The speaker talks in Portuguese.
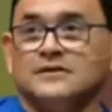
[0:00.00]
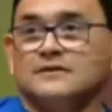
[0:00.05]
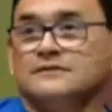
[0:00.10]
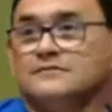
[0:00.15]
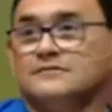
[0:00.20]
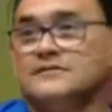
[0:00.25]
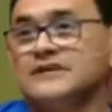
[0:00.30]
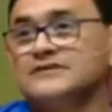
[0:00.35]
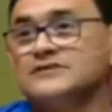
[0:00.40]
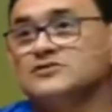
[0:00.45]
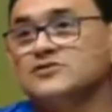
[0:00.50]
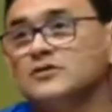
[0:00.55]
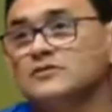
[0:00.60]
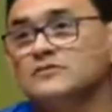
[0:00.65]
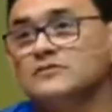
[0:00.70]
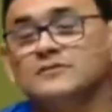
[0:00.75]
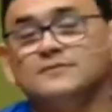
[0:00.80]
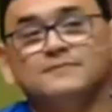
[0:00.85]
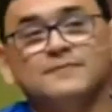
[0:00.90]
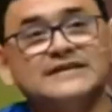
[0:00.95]

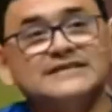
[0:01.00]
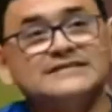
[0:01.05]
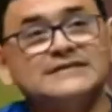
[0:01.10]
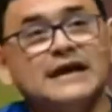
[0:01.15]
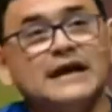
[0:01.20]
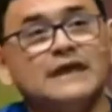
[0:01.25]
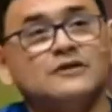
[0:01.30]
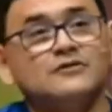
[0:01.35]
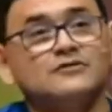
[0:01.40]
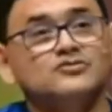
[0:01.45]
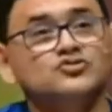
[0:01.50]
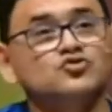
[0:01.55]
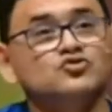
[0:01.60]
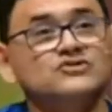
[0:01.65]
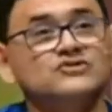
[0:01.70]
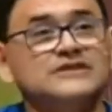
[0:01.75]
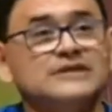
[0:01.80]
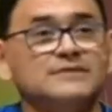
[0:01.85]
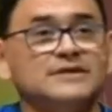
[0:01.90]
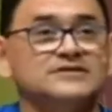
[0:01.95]
tesouro IPCA com
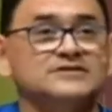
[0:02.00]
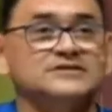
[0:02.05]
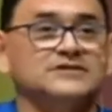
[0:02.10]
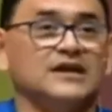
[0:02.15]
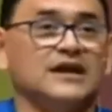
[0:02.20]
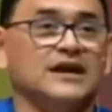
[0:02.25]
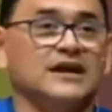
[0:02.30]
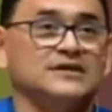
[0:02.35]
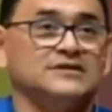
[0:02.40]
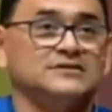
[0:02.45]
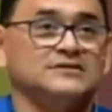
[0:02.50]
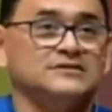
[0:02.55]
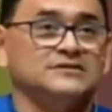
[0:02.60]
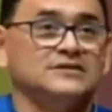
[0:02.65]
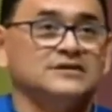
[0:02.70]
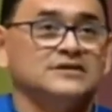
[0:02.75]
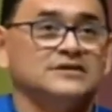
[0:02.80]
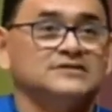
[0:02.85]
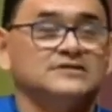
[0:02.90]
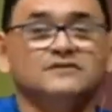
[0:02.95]
juros semestrais. Se